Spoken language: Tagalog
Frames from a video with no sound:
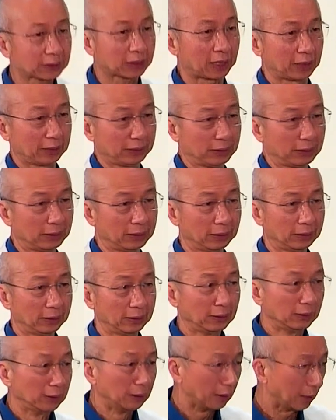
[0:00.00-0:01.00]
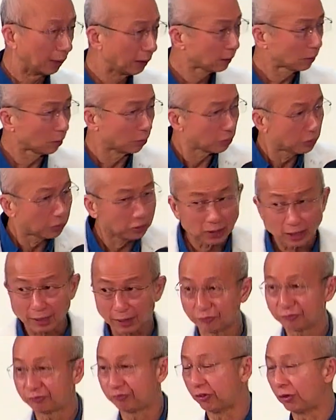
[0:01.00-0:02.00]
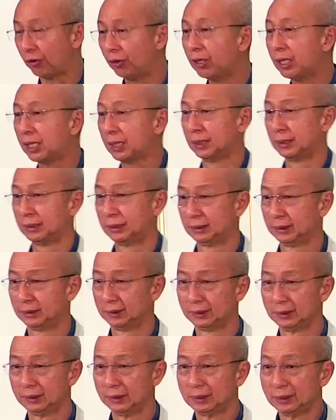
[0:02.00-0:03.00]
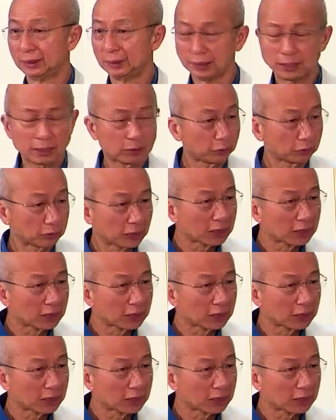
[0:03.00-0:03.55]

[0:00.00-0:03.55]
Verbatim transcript: mangmang at ikaw ay kasama niya,